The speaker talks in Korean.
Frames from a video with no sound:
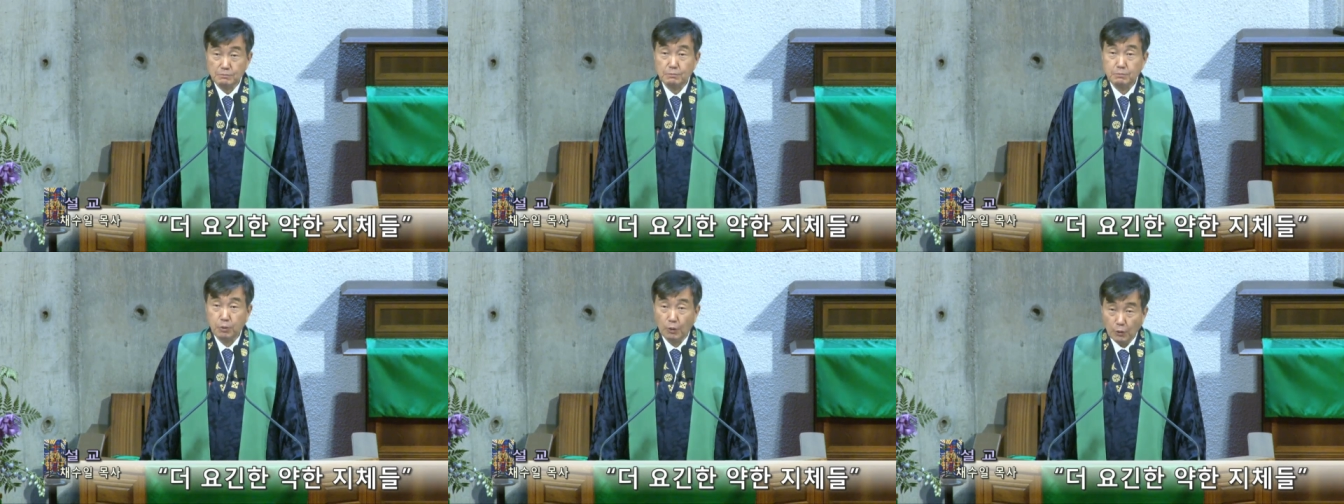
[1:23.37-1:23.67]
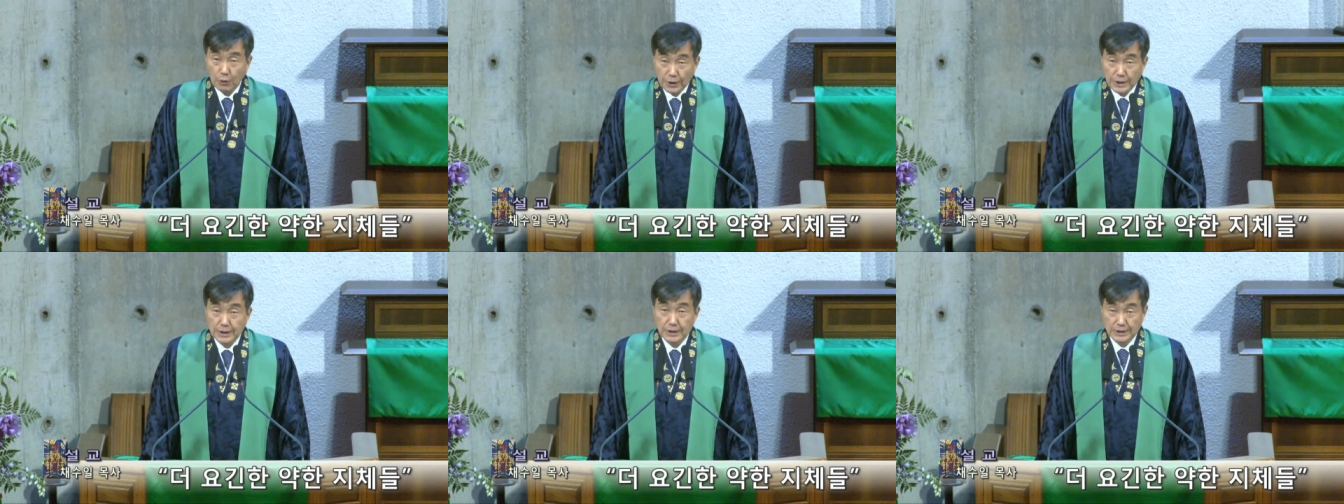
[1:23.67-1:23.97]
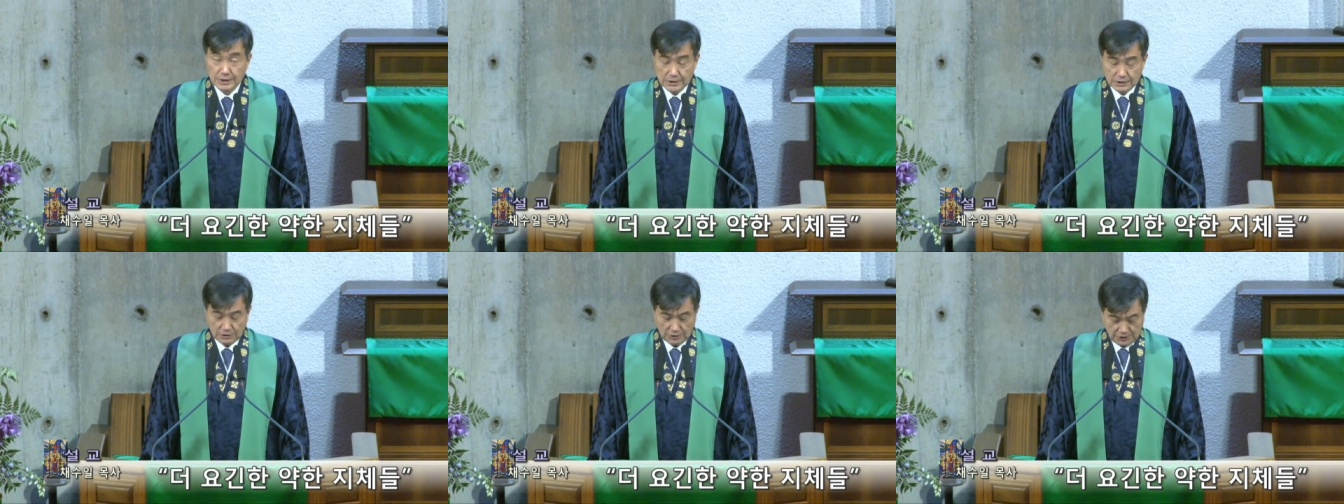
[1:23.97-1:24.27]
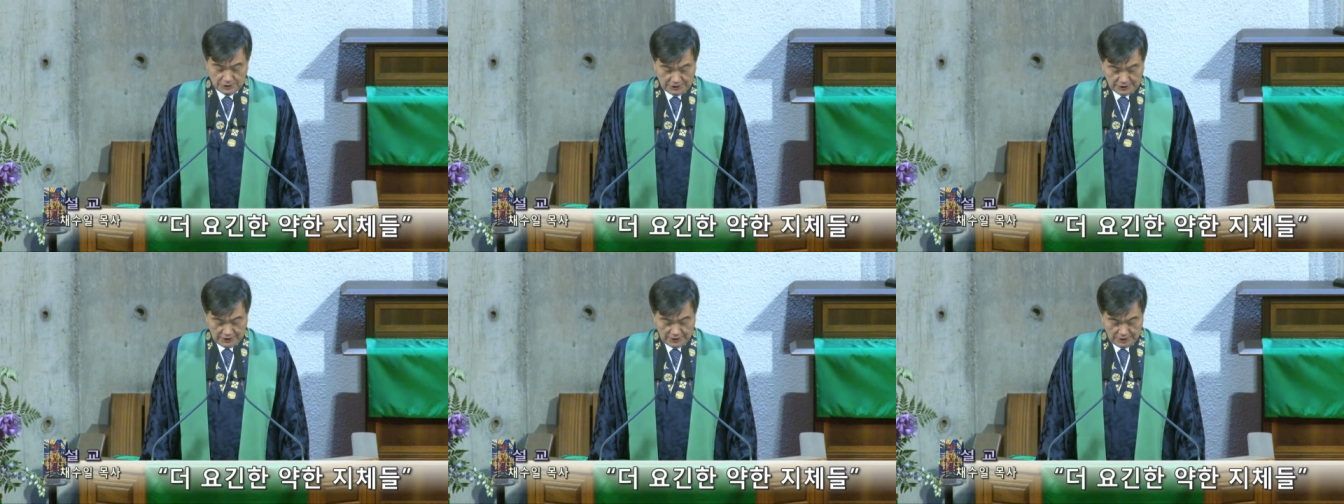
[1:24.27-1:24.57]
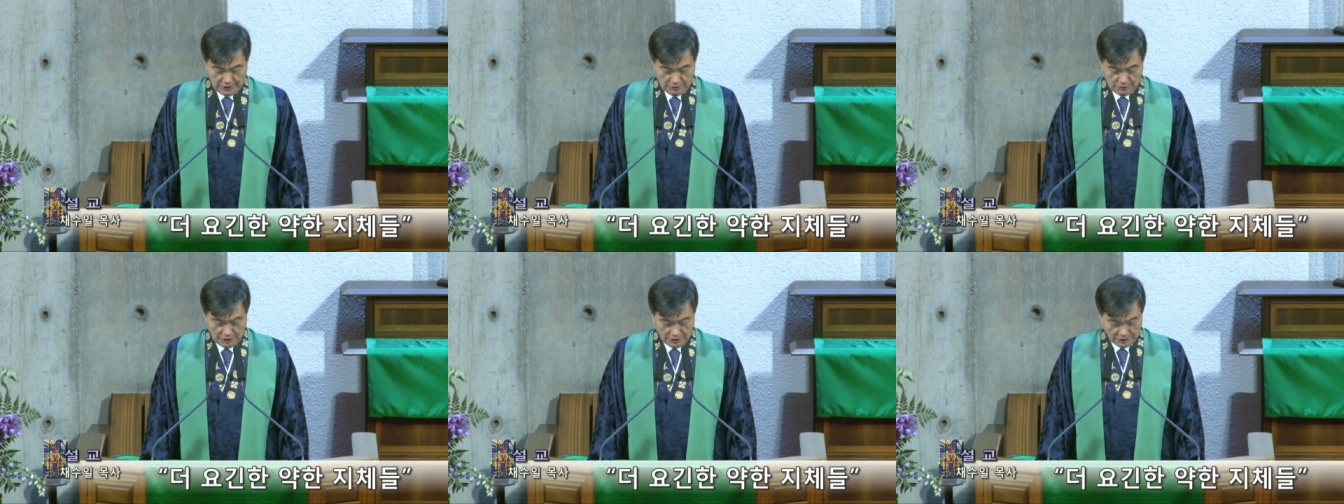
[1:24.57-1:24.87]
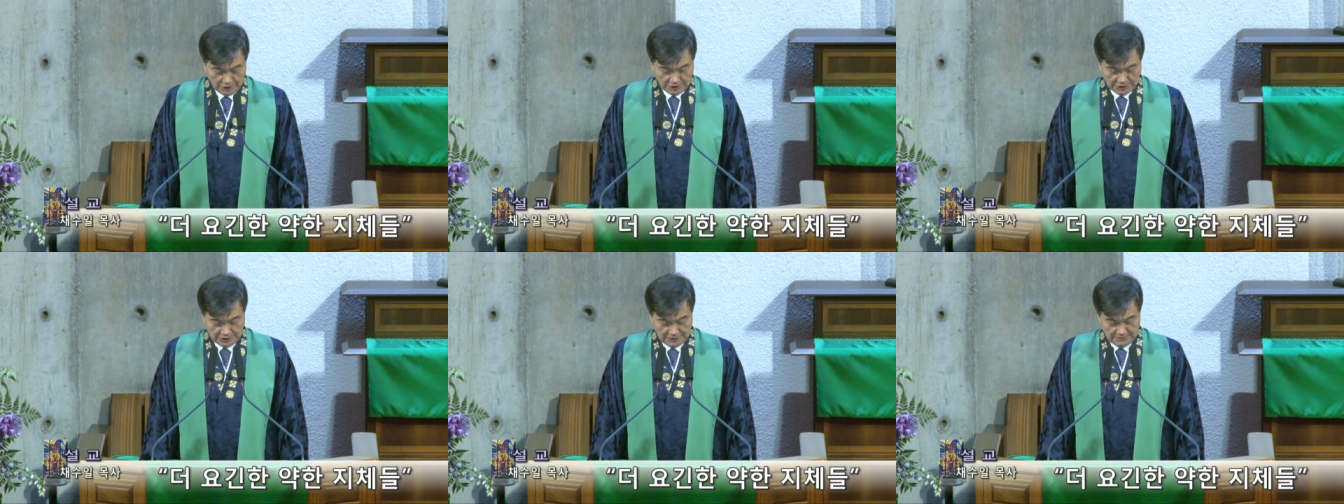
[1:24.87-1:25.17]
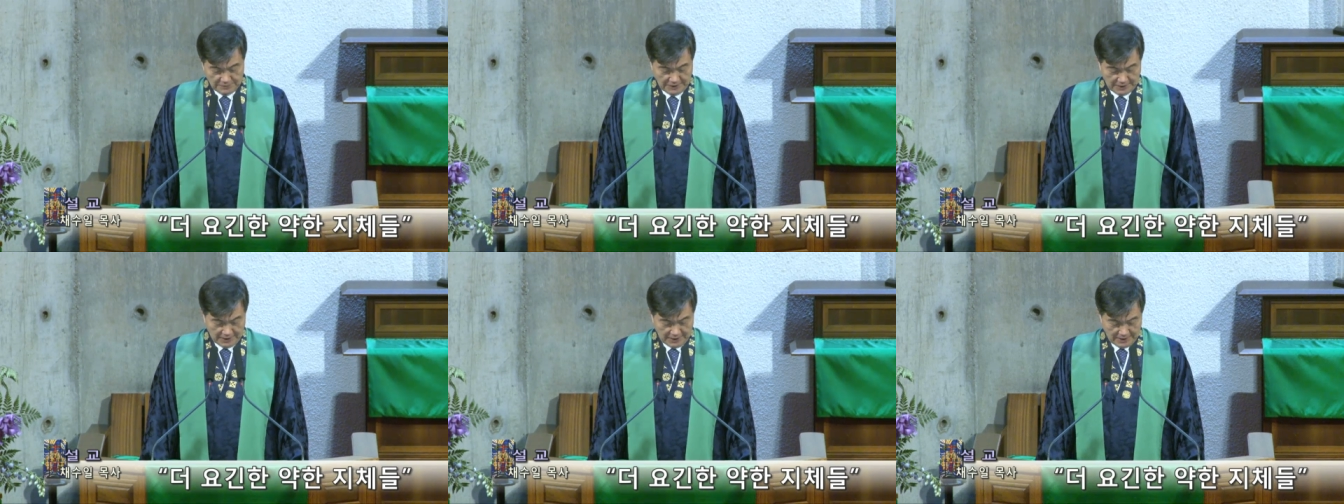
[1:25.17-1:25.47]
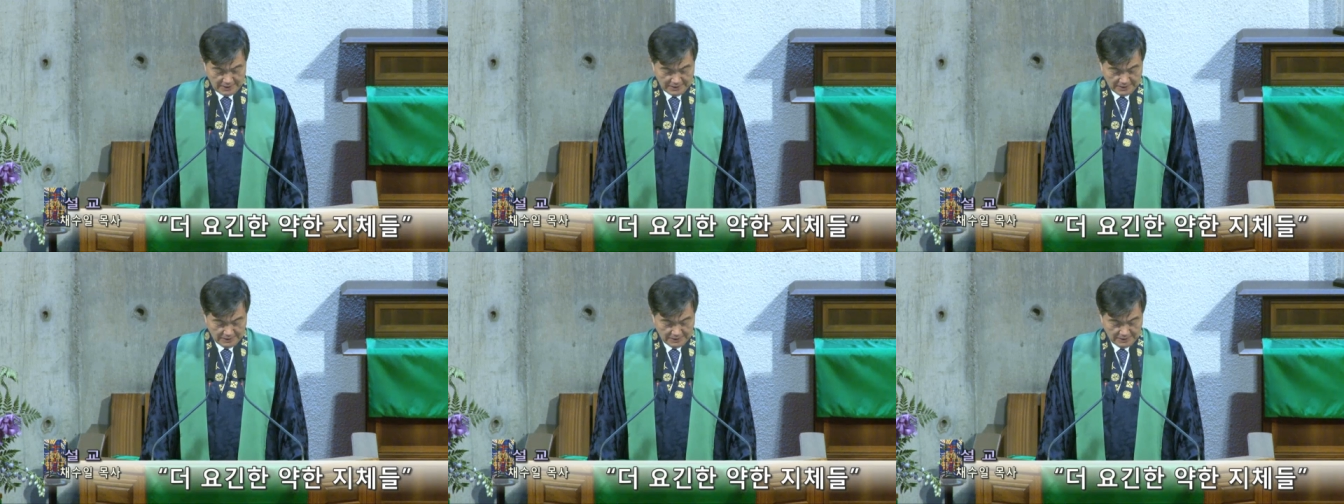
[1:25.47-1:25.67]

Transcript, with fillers: 보이는 것이 된 것입니다.